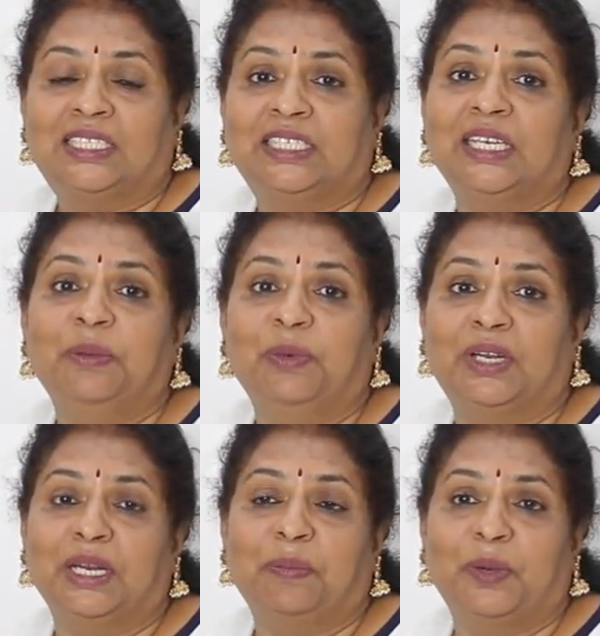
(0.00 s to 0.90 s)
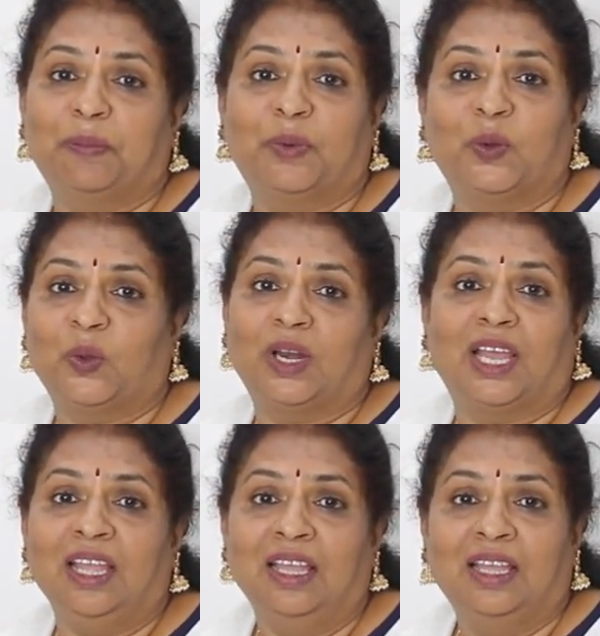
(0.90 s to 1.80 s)
చిన్ని పుట్టినప్పుడు ఎప్పుడో
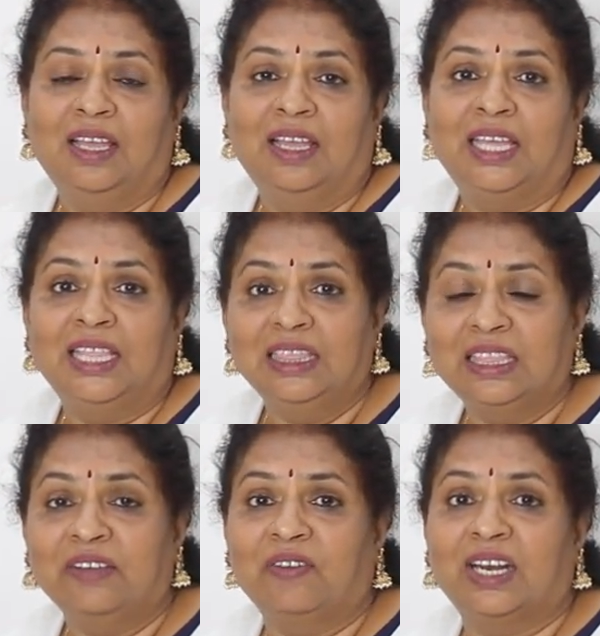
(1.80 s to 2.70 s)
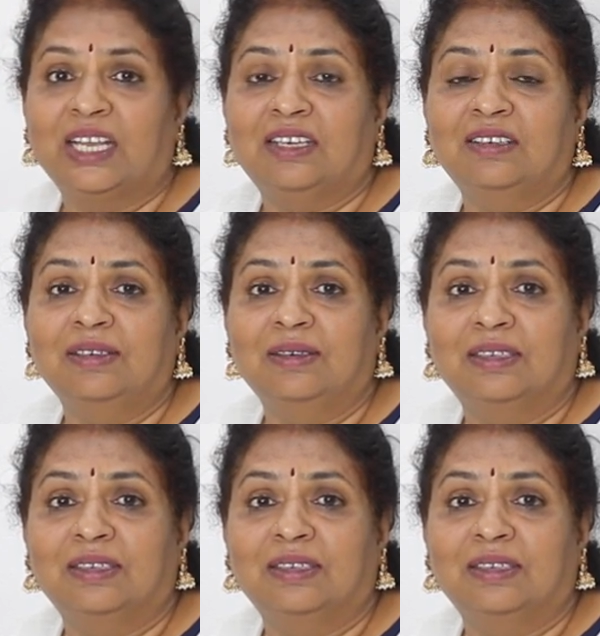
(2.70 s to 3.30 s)
కొన్నా ఇంతవరకు